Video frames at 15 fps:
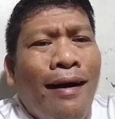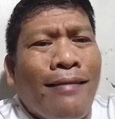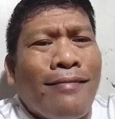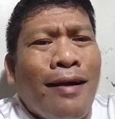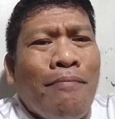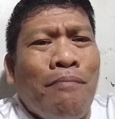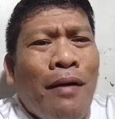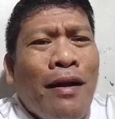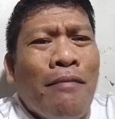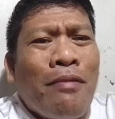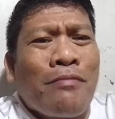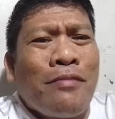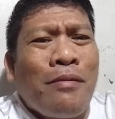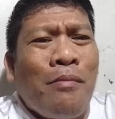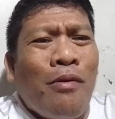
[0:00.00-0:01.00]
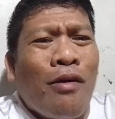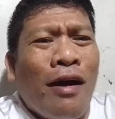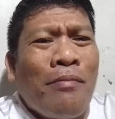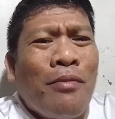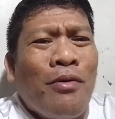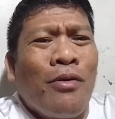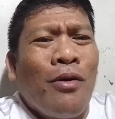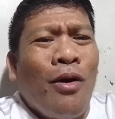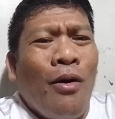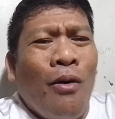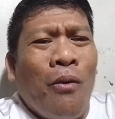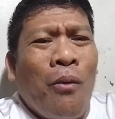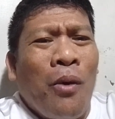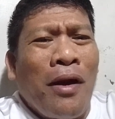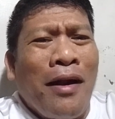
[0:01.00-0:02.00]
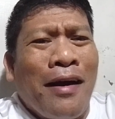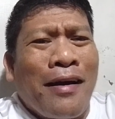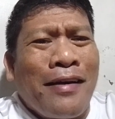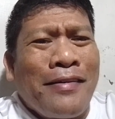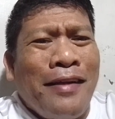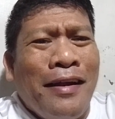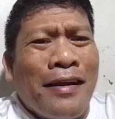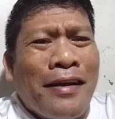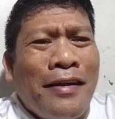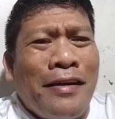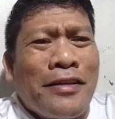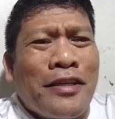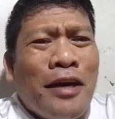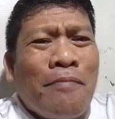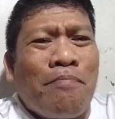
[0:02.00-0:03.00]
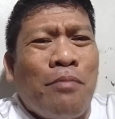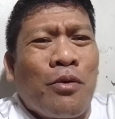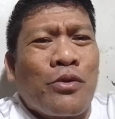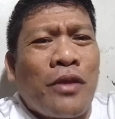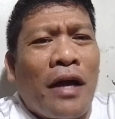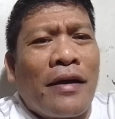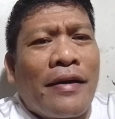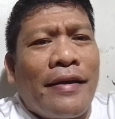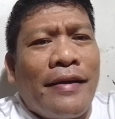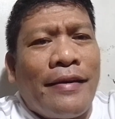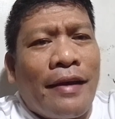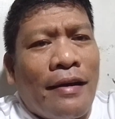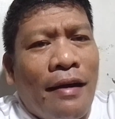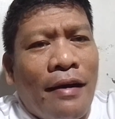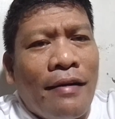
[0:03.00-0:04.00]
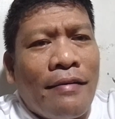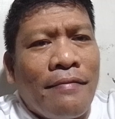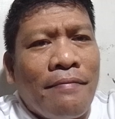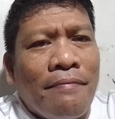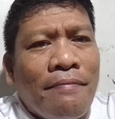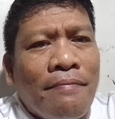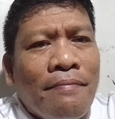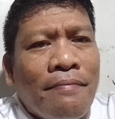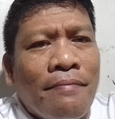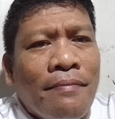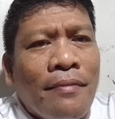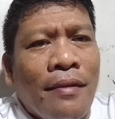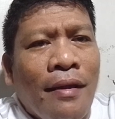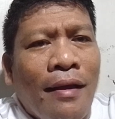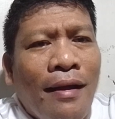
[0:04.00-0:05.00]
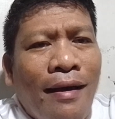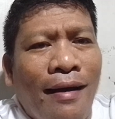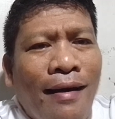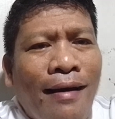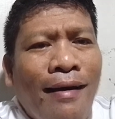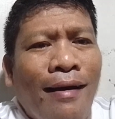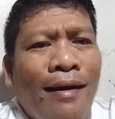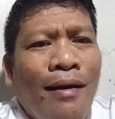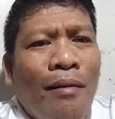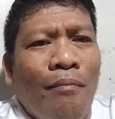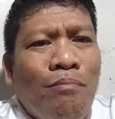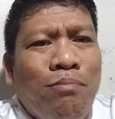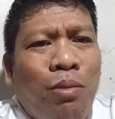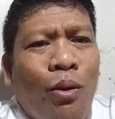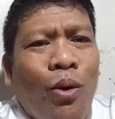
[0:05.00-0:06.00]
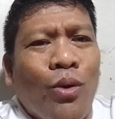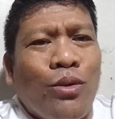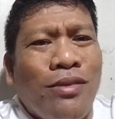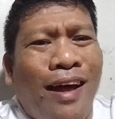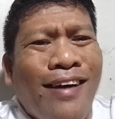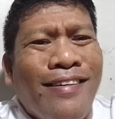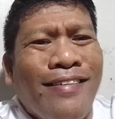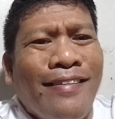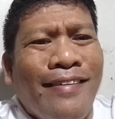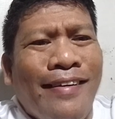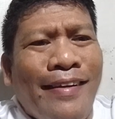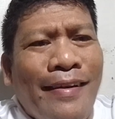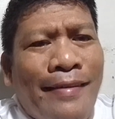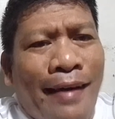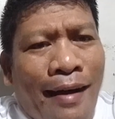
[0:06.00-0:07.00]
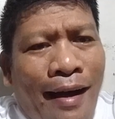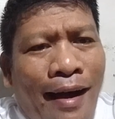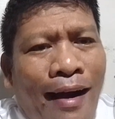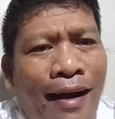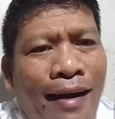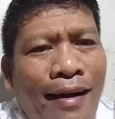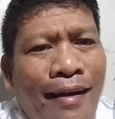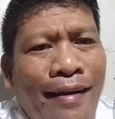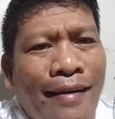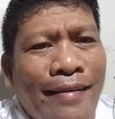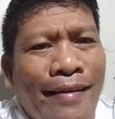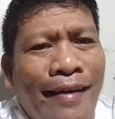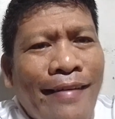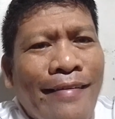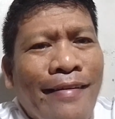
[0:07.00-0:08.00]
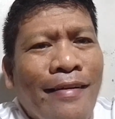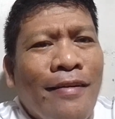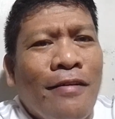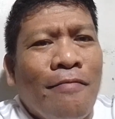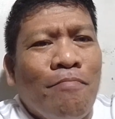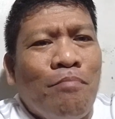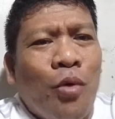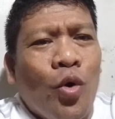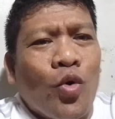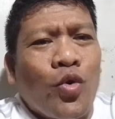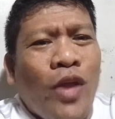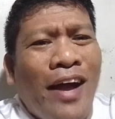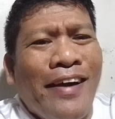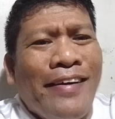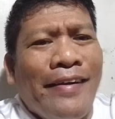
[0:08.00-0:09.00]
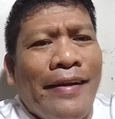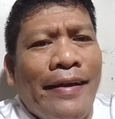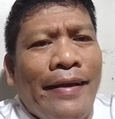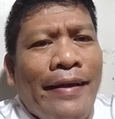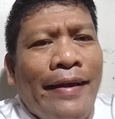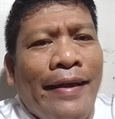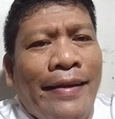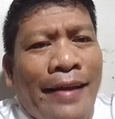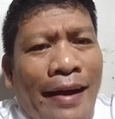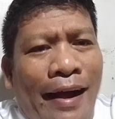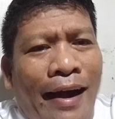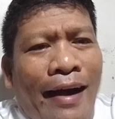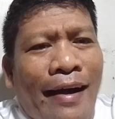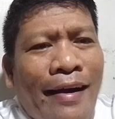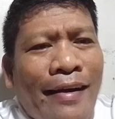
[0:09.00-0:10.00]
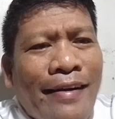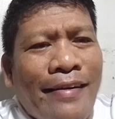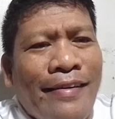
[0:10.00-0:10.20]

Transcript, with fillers: ang kapal ng pagmumukha mo wala kang delikadesa putang ina ka ha putang ina ka yan putang ina ka